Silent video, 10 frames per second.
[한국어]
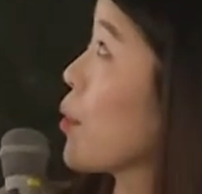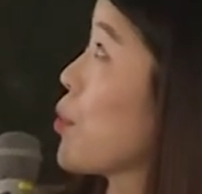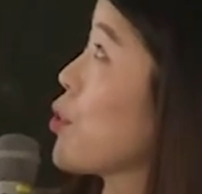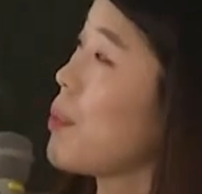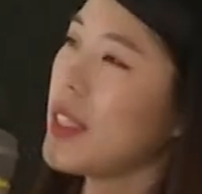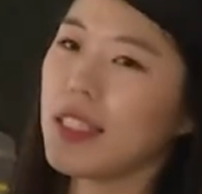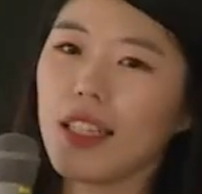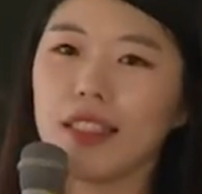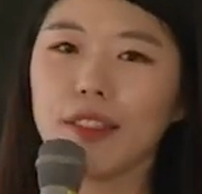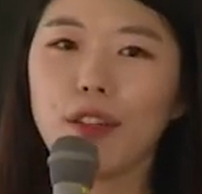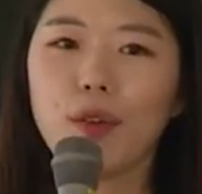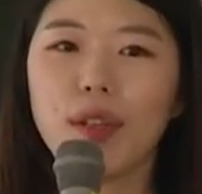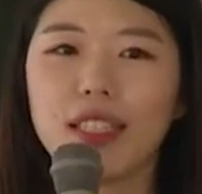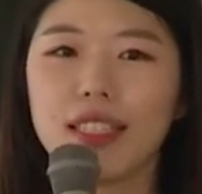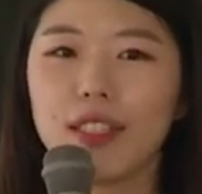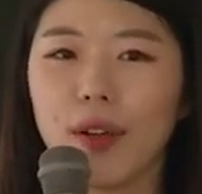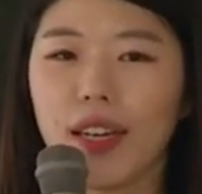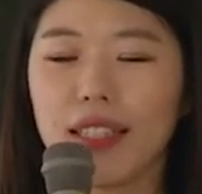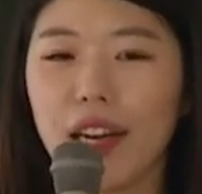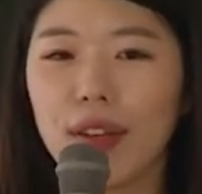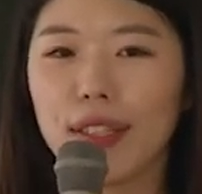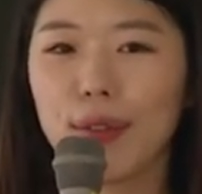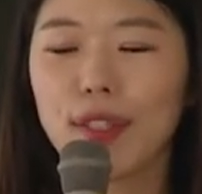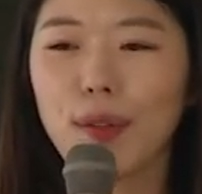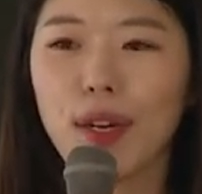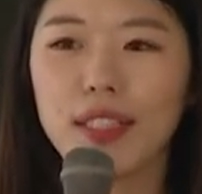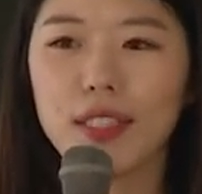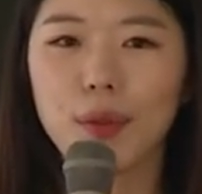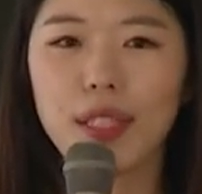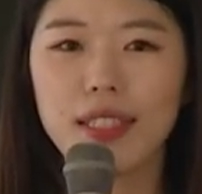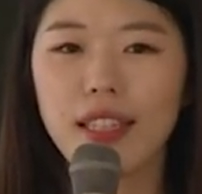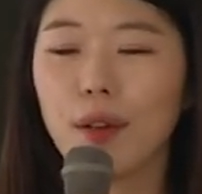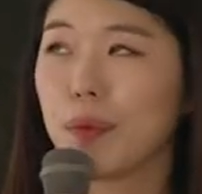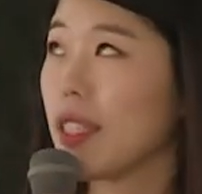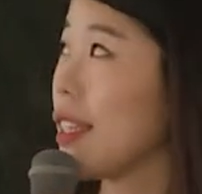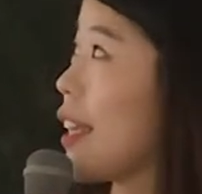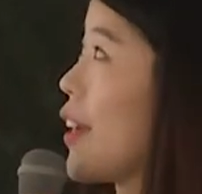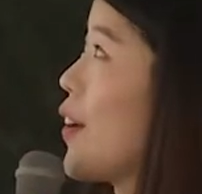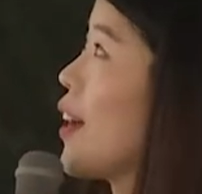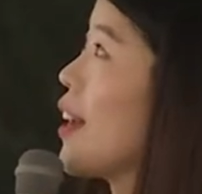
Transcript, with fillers: 이 뉴비즈 같은 경우에는 저희가 자회사 형태로 가지고 있는 사업들인데요.